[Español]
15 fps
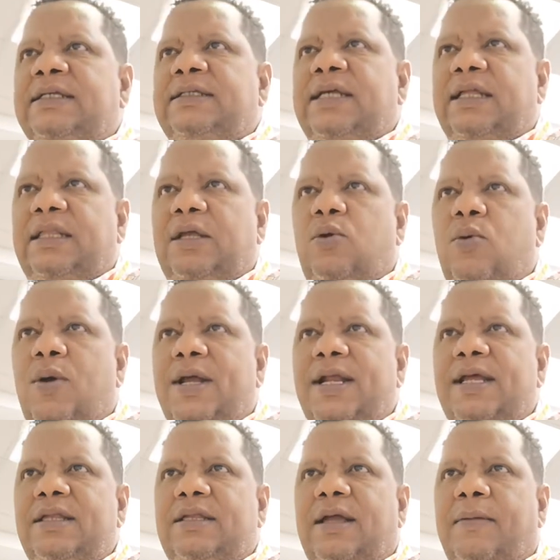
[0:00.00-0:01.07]
7 y
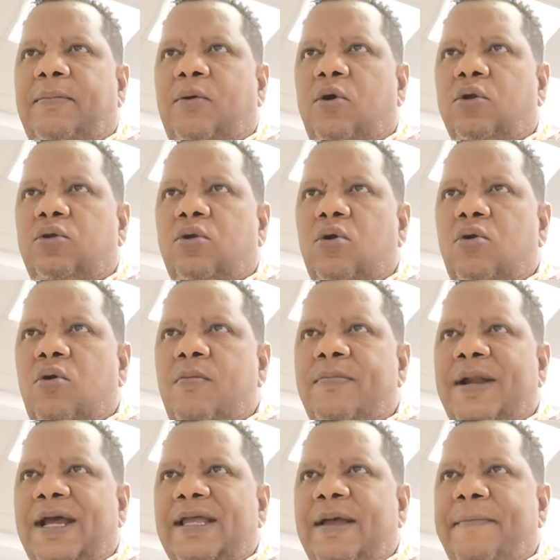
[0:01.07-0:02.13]
40, Boston con
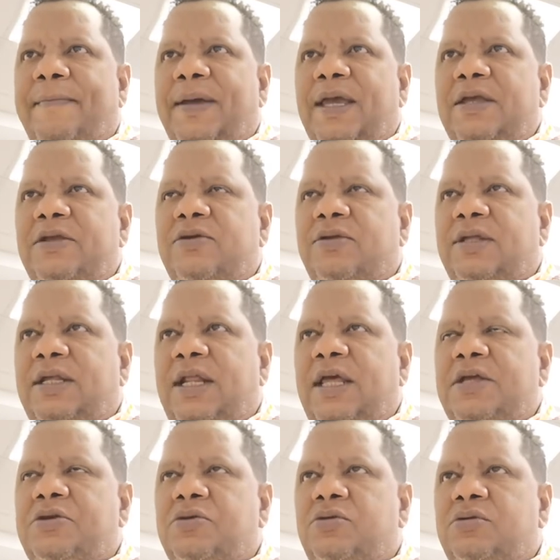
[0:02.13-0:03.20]
Brian Bello,
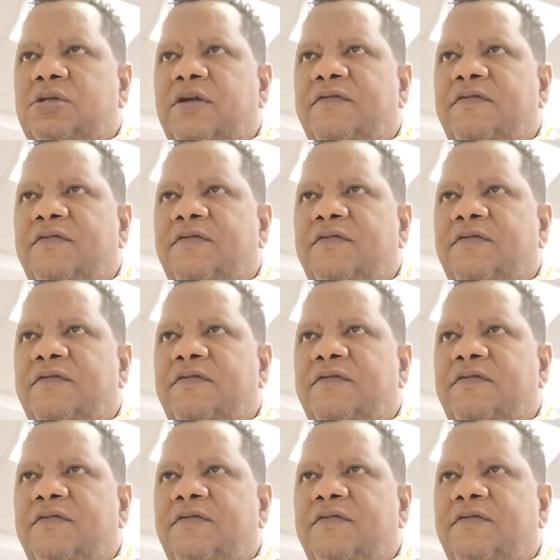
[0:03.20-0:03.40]
derecho.